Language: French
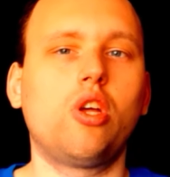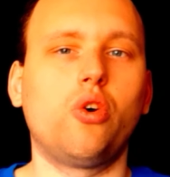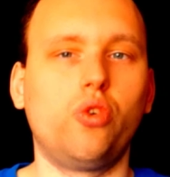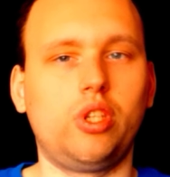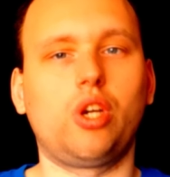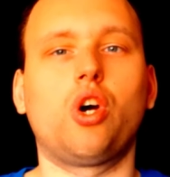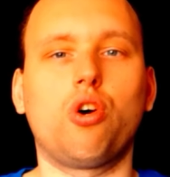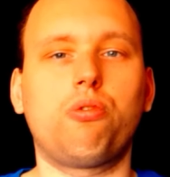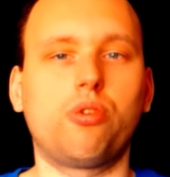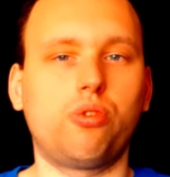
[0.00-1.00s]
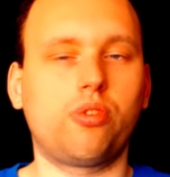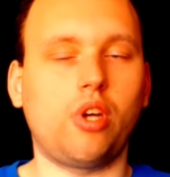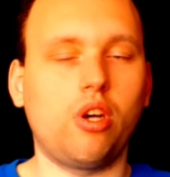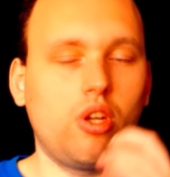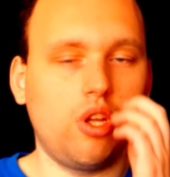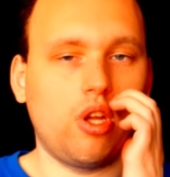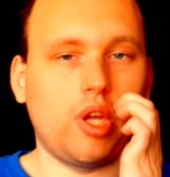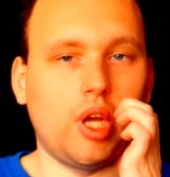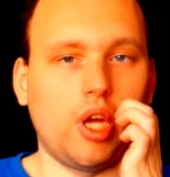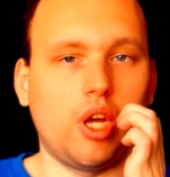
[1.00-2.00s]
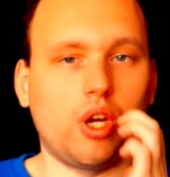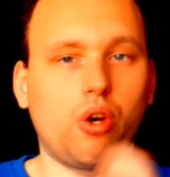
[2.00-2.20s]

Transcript: ou des tout ça, quand